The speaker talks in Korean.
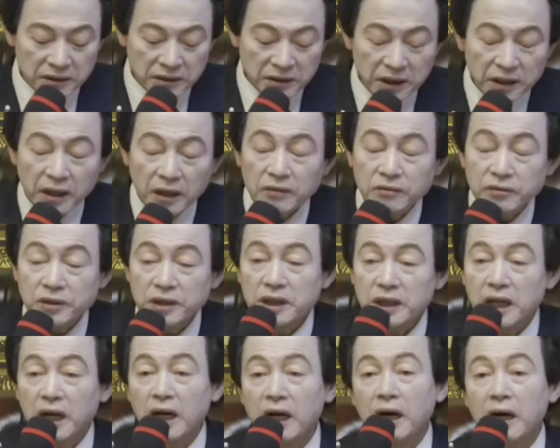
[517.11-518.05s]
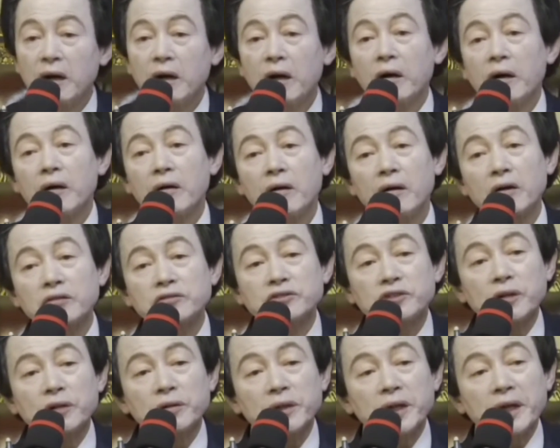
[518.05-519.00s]
그러니까 우리가
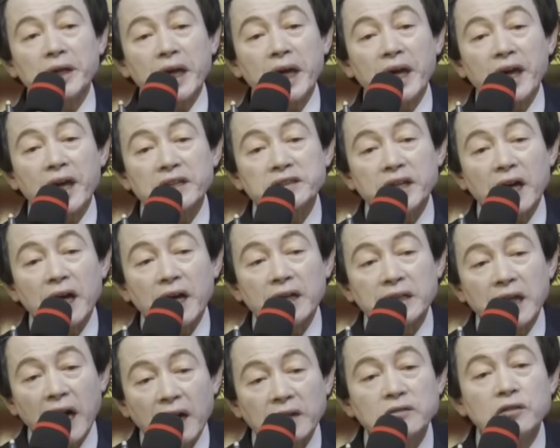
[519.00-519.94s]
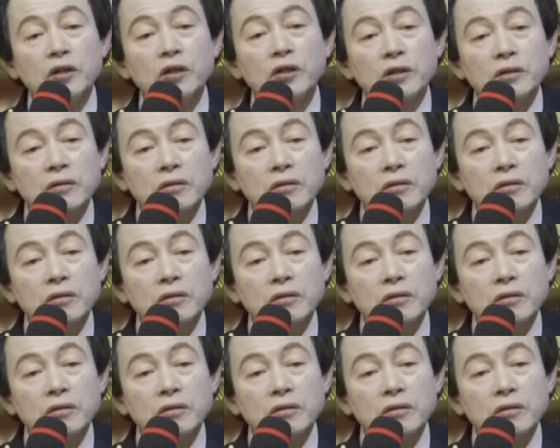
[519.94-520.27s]
억조경 해자양